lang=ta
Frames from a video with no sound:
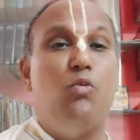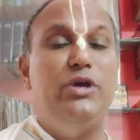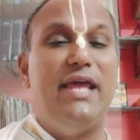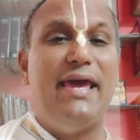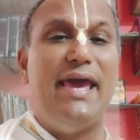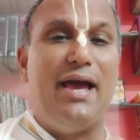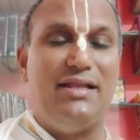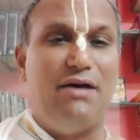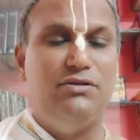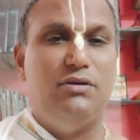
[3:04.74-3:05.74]
உயிரையே
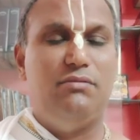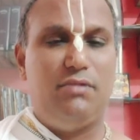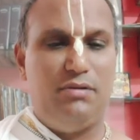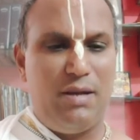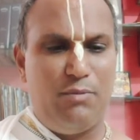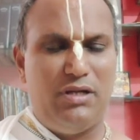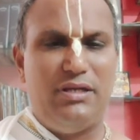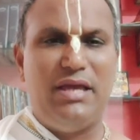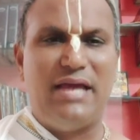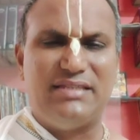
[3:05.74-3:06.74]
அதாவது நம்ம
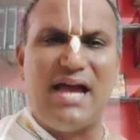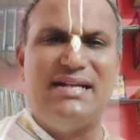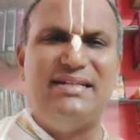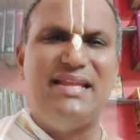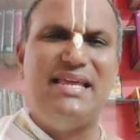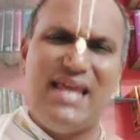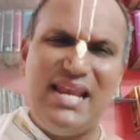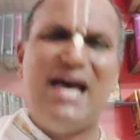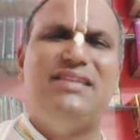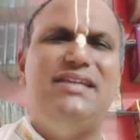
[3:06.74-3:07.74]
தாங்கிட்ட இருந்த
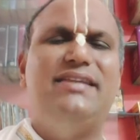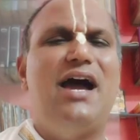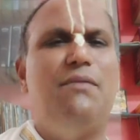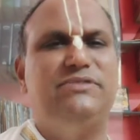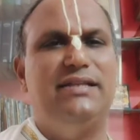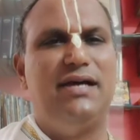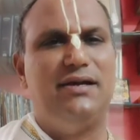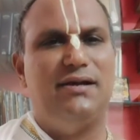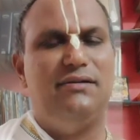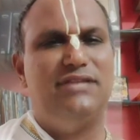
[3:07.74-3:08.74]
எல்லாத்தையும் தியாகம்
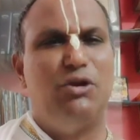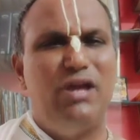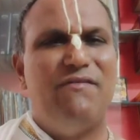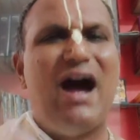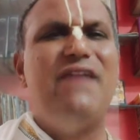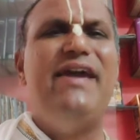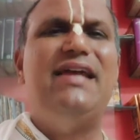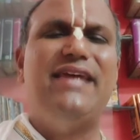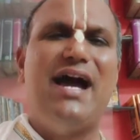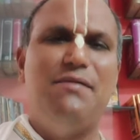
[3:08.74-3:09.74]
செய்தார்கள் தன்னுடைய வாழ்வையே
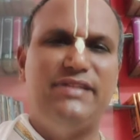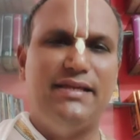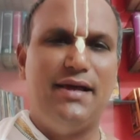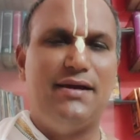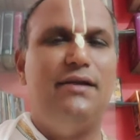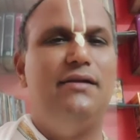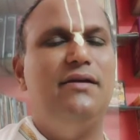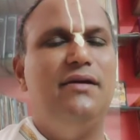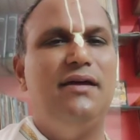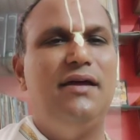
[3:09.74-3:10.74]
தியாகம் செய்தார்கள்
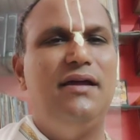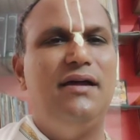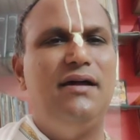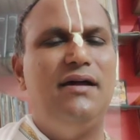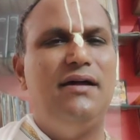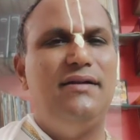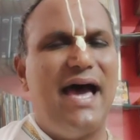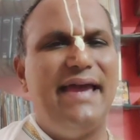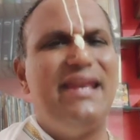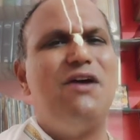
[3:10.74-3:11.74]

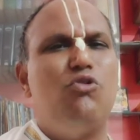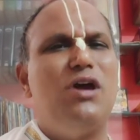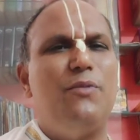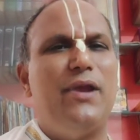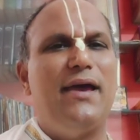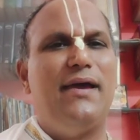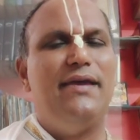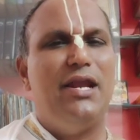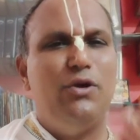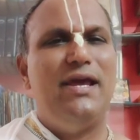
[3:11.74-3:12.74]
நான் என்ன கொடுக்க போகிறேன்
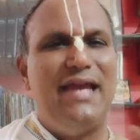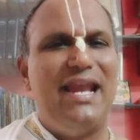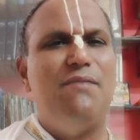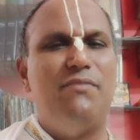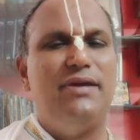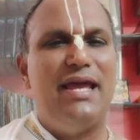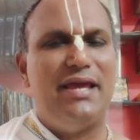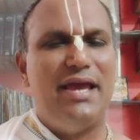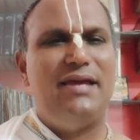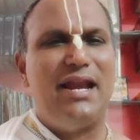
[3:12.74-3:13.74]
என்னுடைய நிலம் என்னை
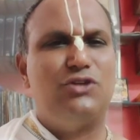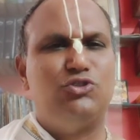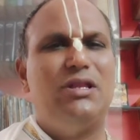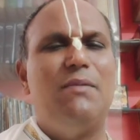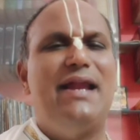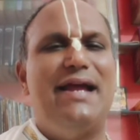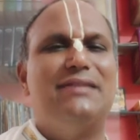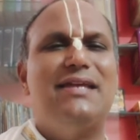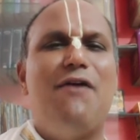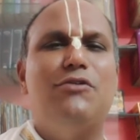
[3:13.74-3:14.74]
எனக்கு சொந்தமான
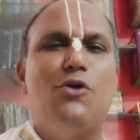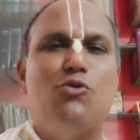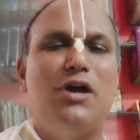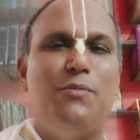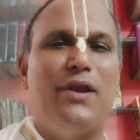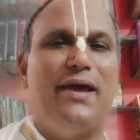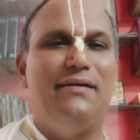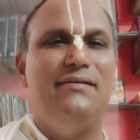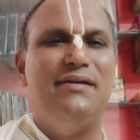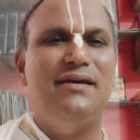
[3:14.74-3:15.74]
இடத்த நான் அவருக்கு கொடுக்க போகிறேன்
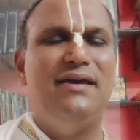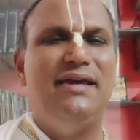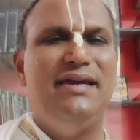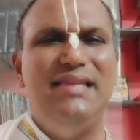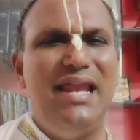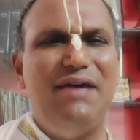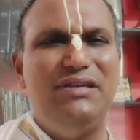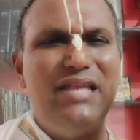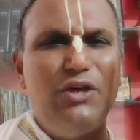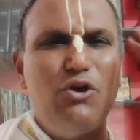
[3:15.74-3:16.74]
இதை
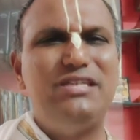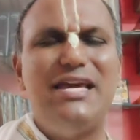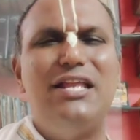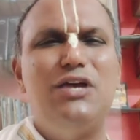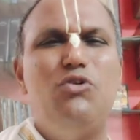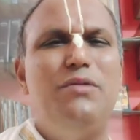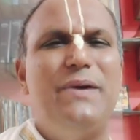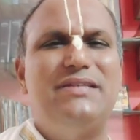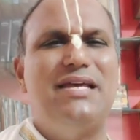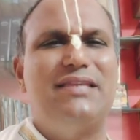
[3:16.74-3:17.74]
இதில் யோசிக்கிறதுக்கு ஒன்றும்
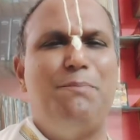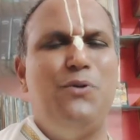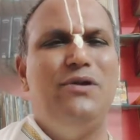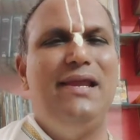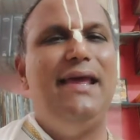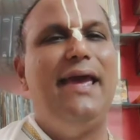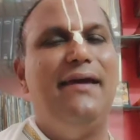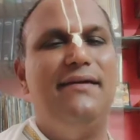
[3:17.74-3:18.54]
பெருசாக தப்பு ஒன்றும் இல்லையே